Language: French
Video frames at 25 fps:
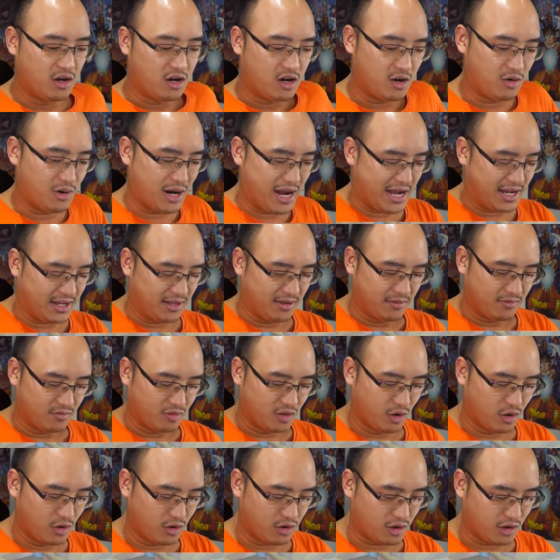Alright,
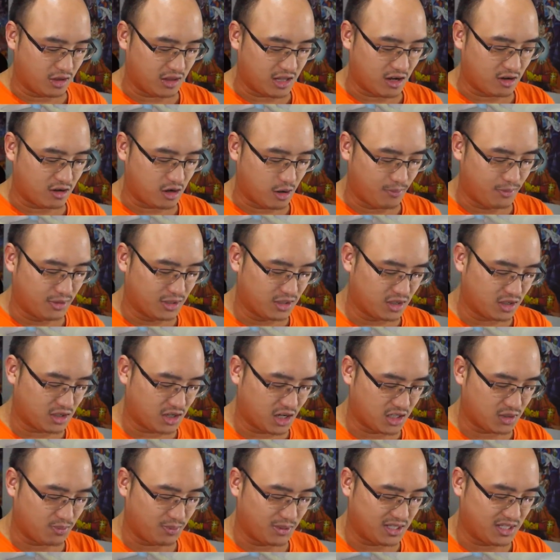donc t'as encore plus de
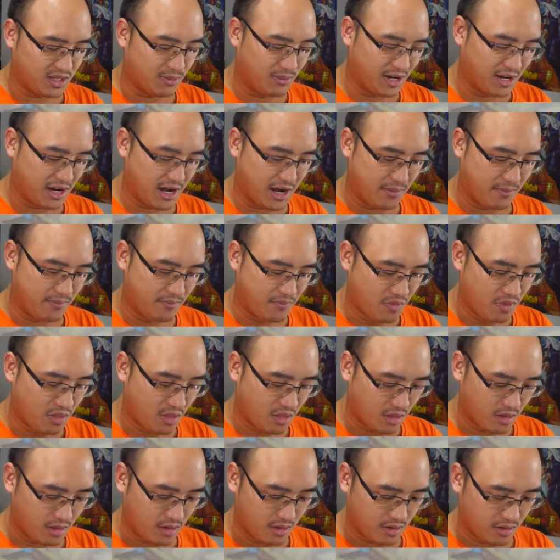chance, petit bonhomme.
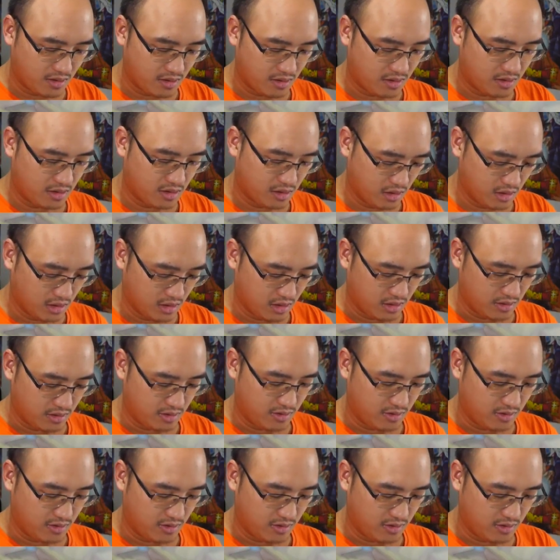Ouais, trois packs.